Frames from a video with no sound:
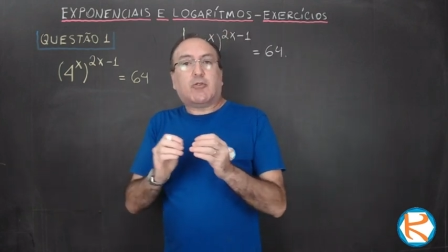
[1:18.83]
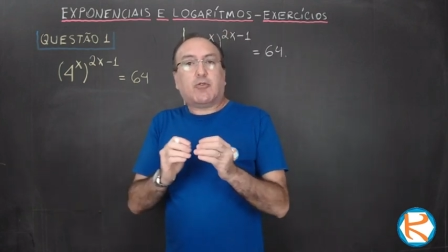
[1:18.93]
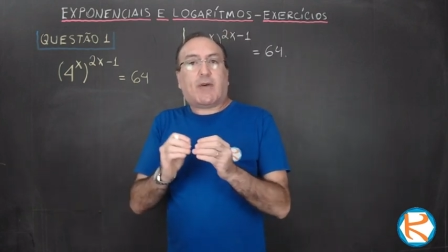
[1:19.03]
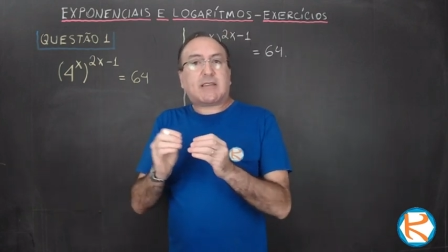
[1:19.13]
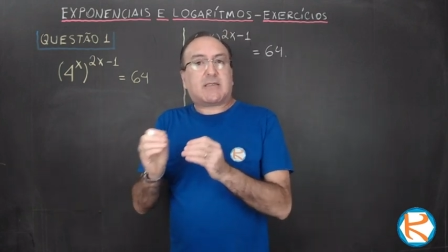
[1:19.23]

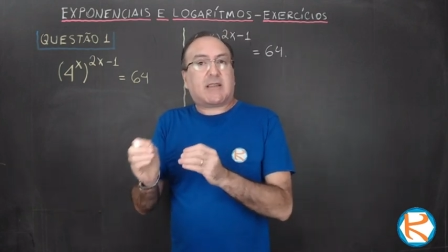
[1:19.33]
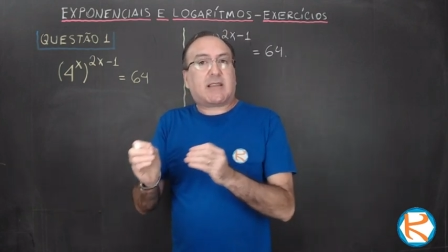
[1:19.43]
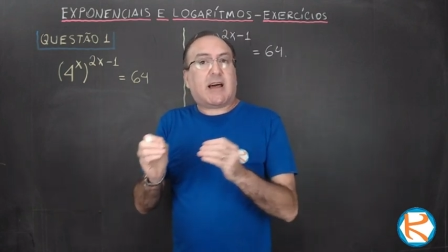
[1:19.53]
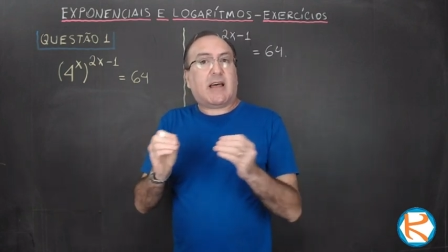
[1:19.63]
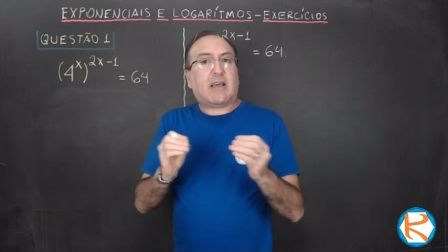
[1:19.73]
tu vais
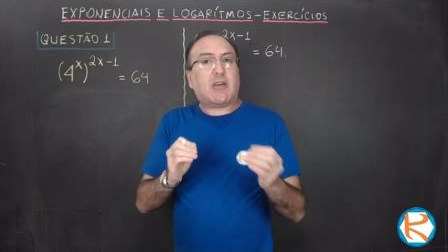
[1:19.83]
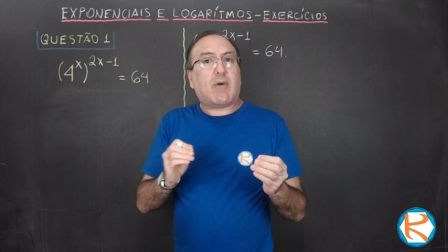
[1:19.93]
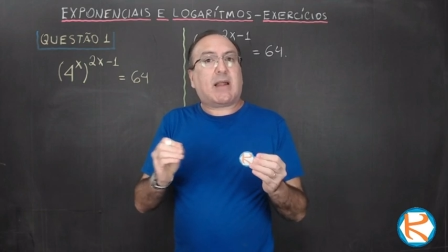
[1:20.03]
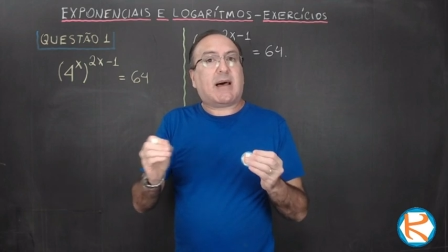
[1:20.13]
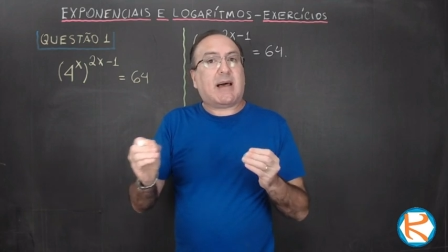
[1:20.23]
tentar
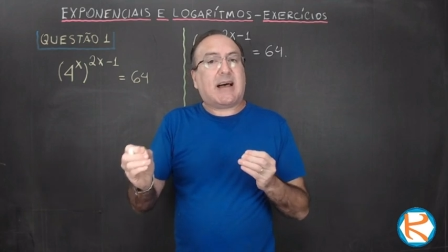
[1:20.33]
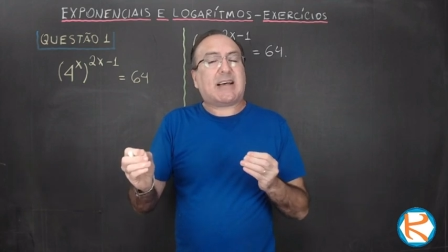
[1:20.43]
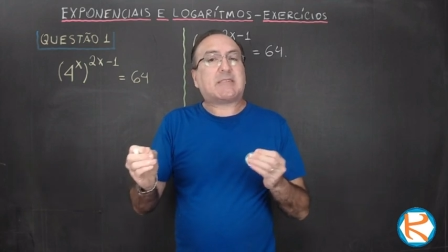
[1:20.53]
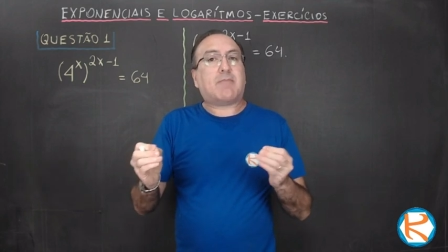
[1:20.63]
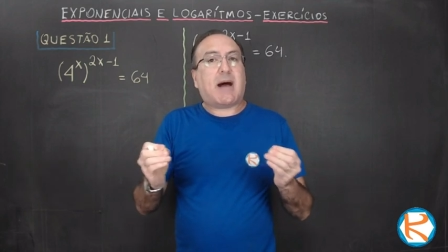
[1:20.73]
igualar
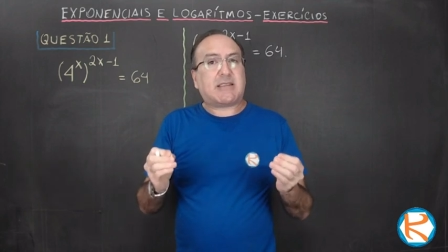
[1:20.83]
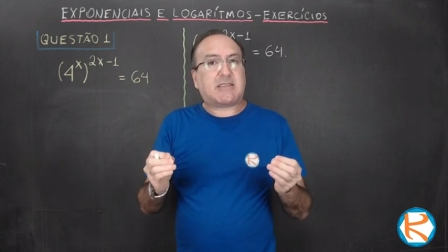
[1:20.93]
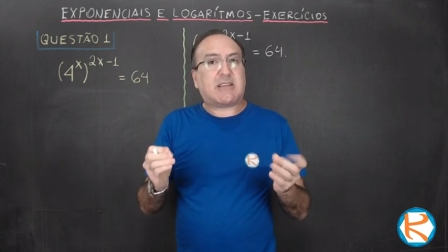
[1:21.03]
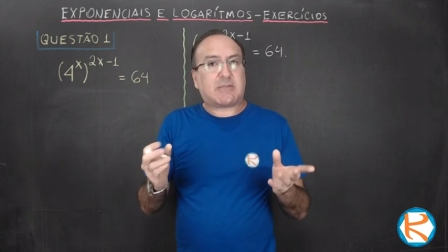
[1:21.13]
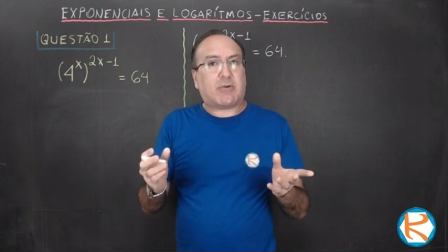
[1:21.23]
as
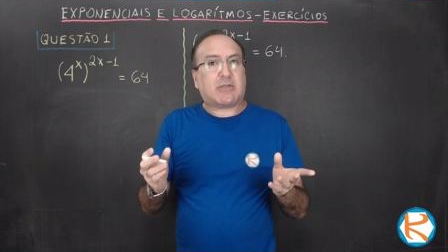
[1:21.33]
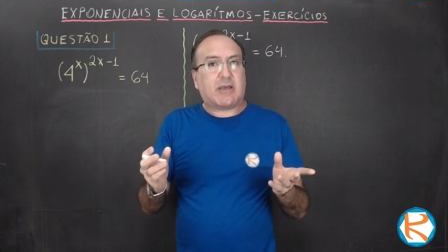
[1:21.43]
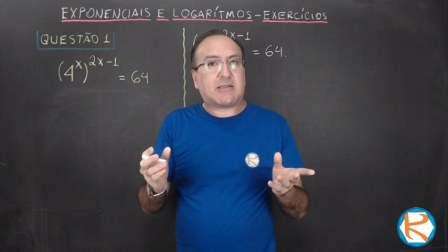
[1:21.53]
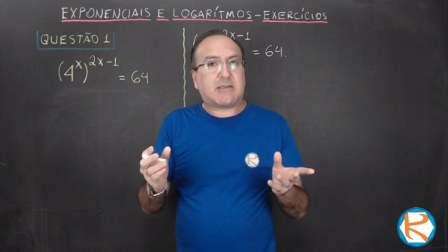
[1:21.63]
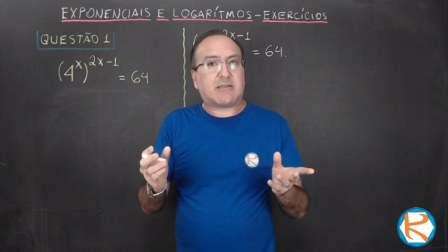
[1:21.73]
bases das
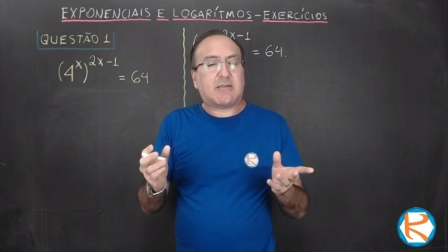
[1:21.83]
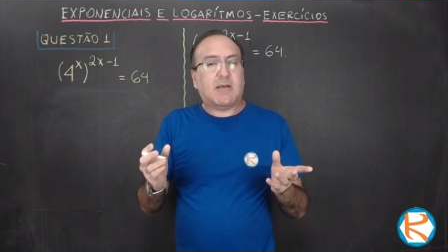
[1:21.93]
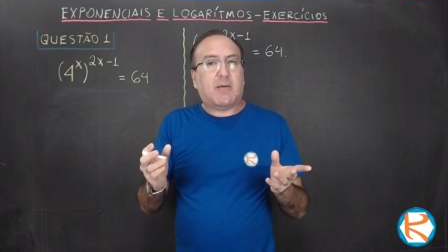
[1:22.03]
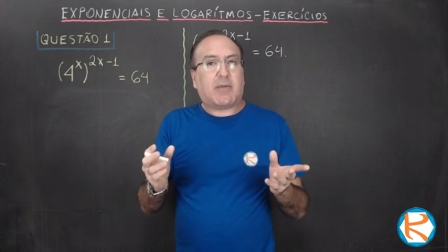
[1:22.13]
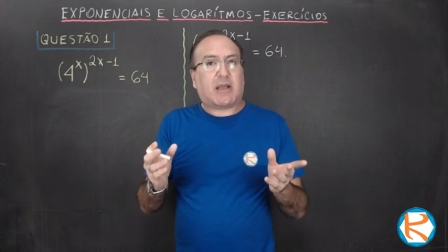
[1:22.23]
potências,
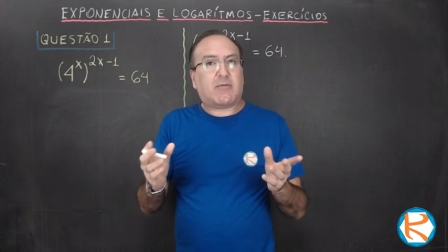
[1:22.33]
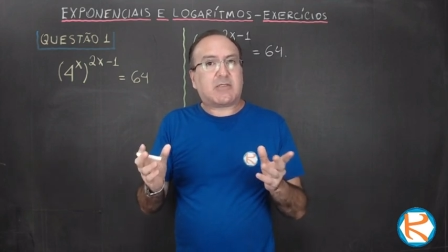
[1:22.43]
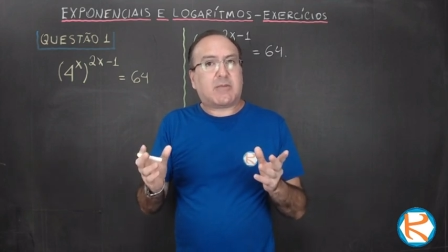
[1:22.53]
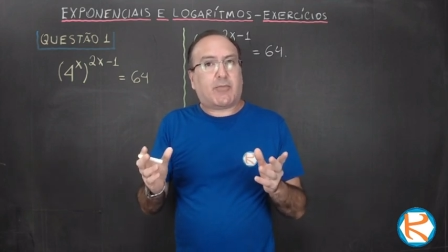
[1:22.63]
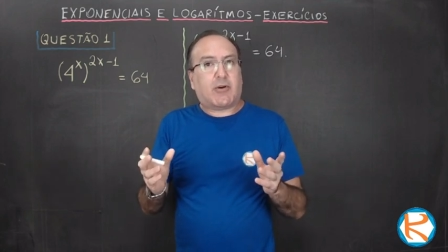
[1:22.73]
para que
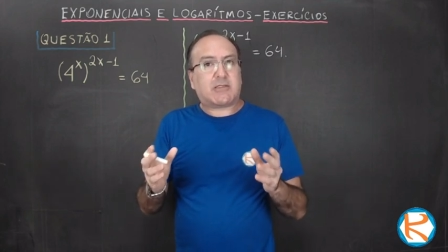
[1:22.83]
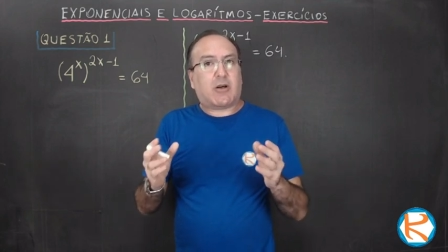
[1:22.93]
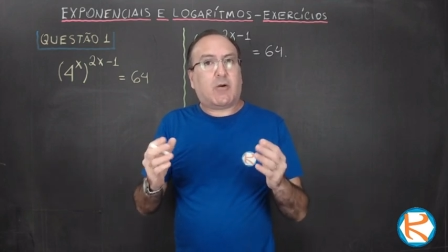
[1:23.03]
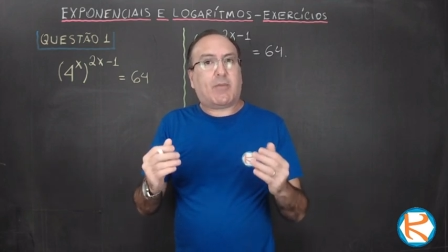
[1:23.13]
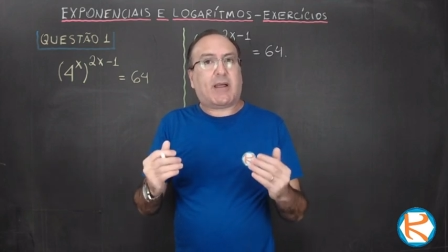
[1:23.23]
você possa
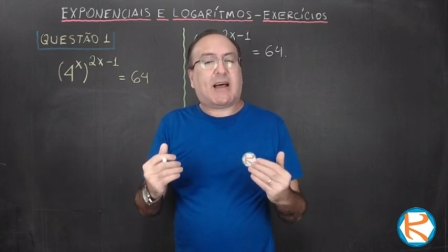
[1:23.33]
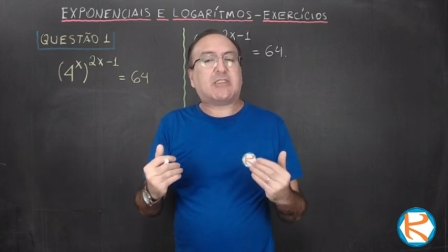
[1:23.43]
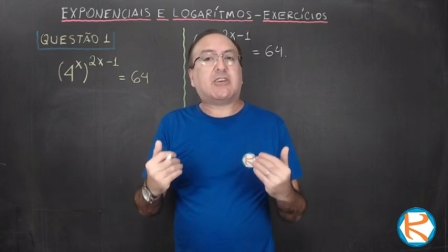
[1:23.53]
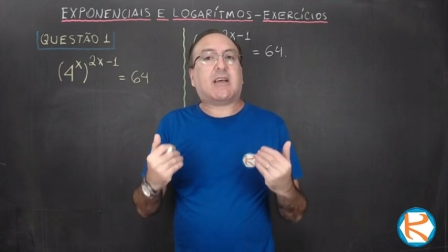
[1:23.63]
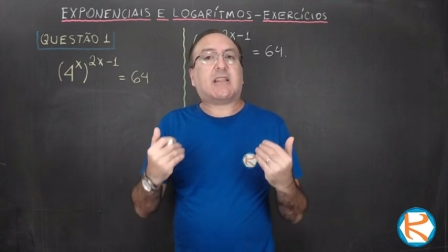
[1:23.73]
operar
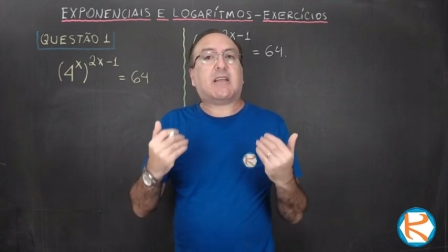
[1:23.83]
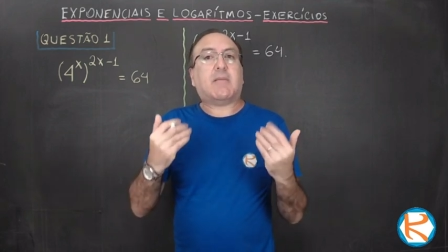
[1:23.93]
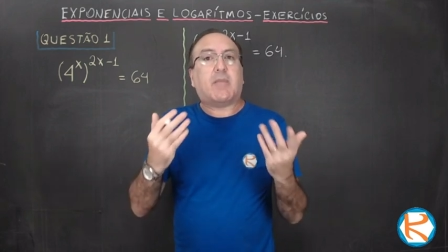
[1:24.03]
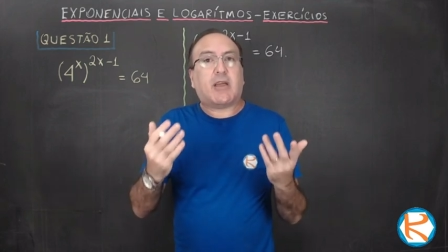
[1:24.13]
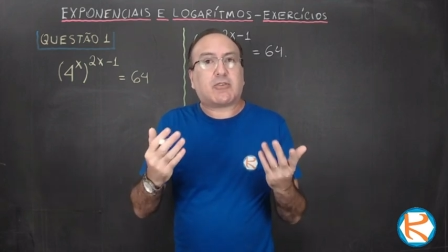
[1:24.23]

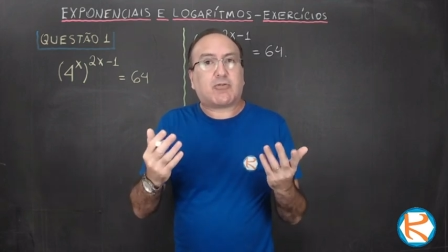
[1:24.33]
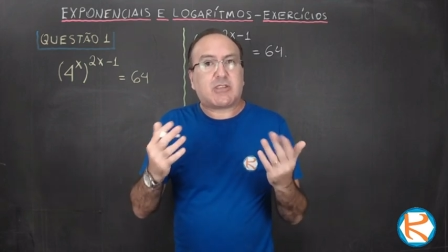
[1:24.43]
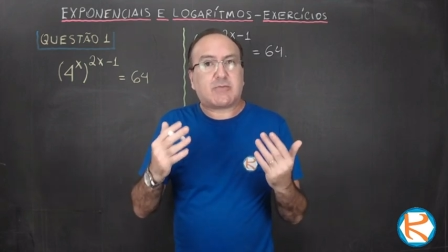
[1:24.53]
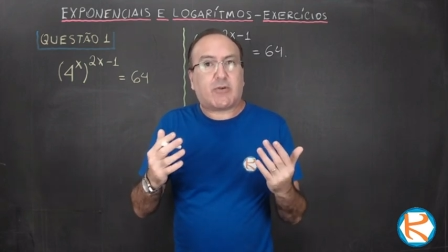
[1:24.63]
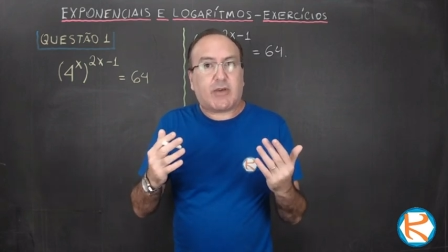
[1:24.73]
diretamente com os
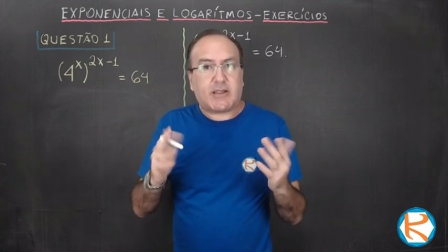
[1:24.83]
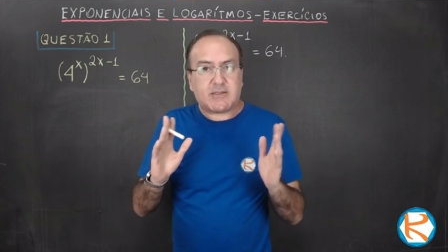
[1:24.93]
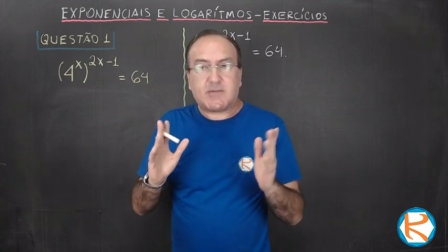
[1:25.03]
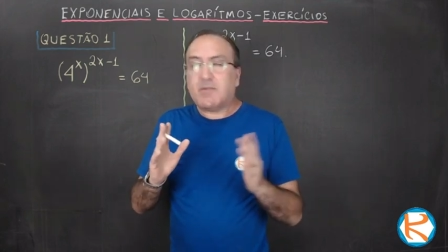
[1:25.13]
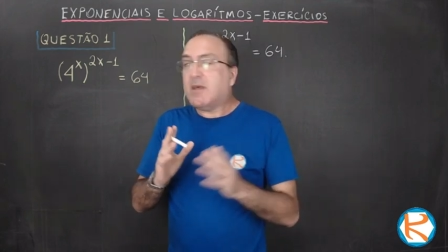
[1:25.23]
expoentes.